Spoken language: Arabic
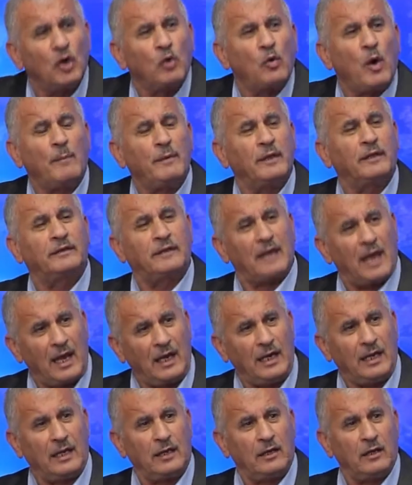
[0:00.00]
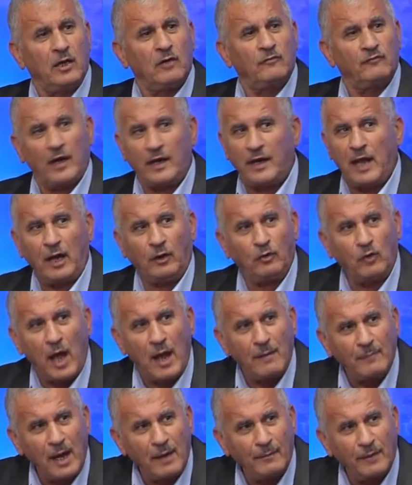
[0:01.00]
وبالتالي فنحن
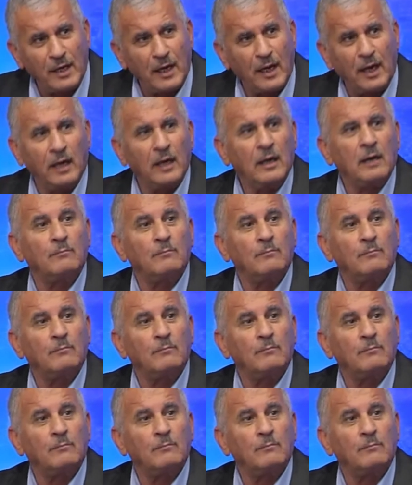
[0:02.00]
أمام